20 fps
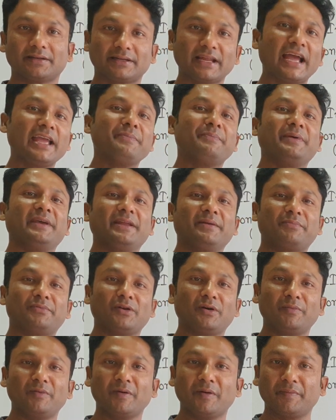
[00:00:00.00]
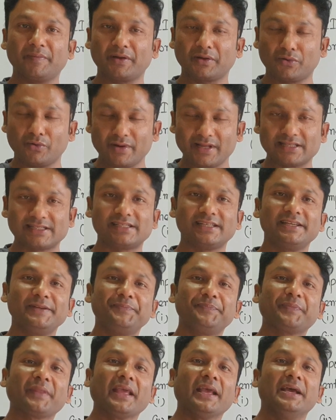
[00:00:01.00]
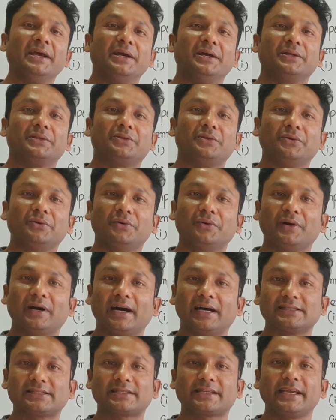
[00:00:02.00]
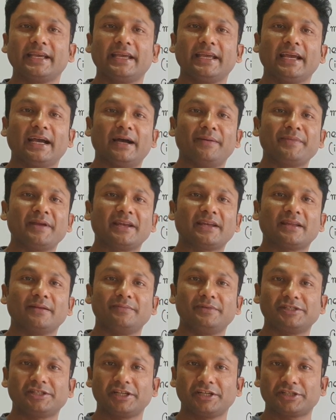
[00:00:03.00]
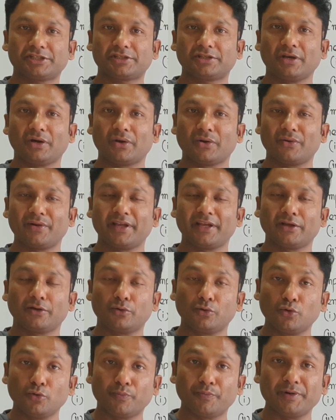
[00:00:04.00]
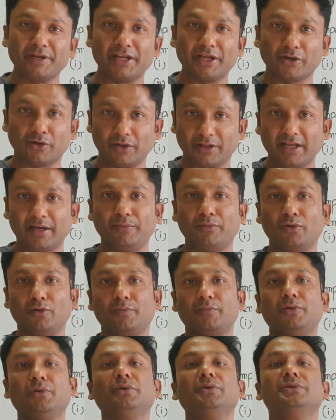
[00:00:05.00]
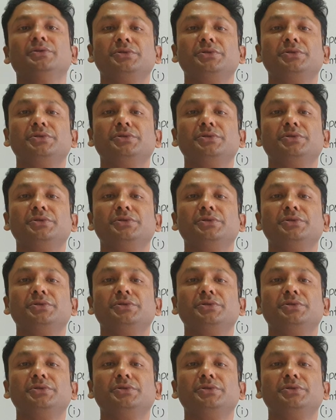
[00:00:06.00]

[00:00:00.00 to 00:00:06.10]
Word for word: টাইপের প্রবলেম আমরা করেছি তো আজকে আমি একটা বিশেষ ধরনের গ্রুপ নিয়ে কথা বলবো